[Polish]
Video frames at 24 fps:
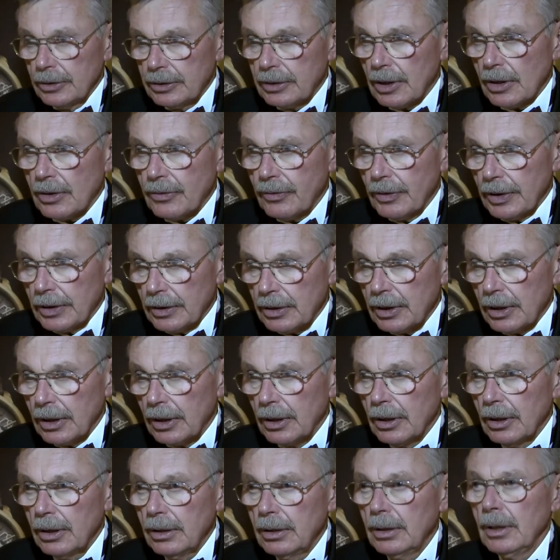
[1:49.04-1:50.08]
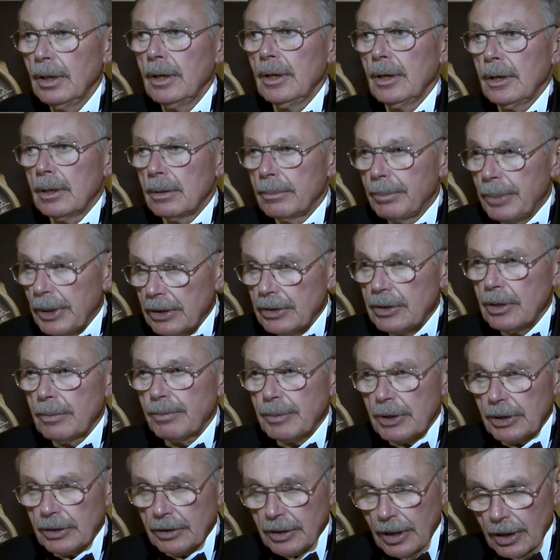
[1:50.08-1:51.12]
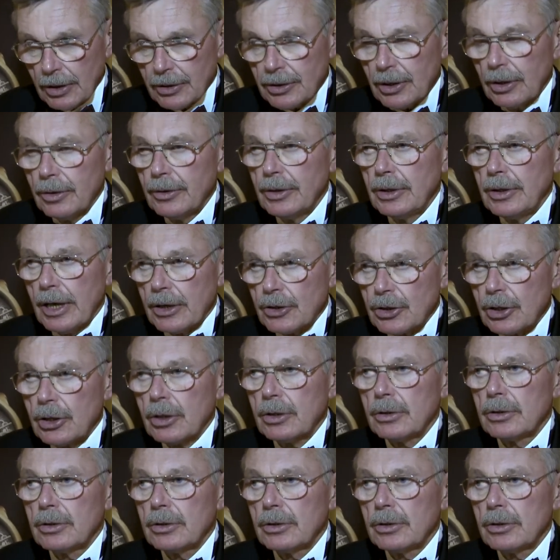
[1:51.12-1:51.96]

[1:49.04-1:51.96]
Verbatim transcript: Ojca Świętego będzie przeznaczony na,